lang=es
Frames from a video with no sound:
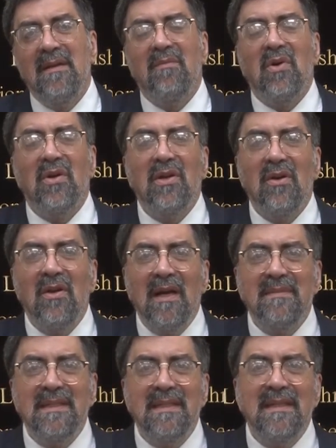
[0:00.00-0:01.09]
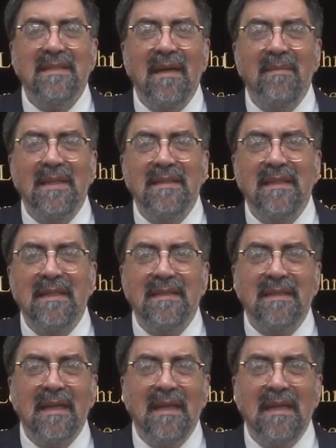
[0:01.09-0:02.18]
Boreolán directamente de
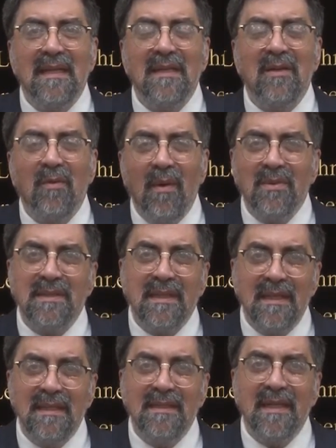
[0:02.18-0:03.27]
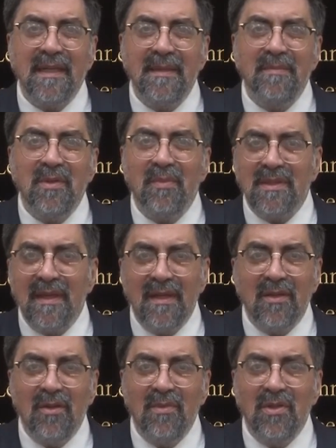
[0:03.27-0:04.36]
entrada le dijo, vamos a salir de Egipto, pero ¿sabes
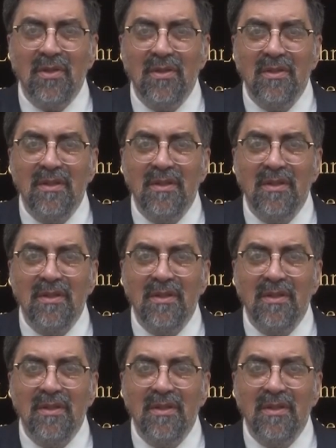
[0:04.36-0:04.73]
cómo?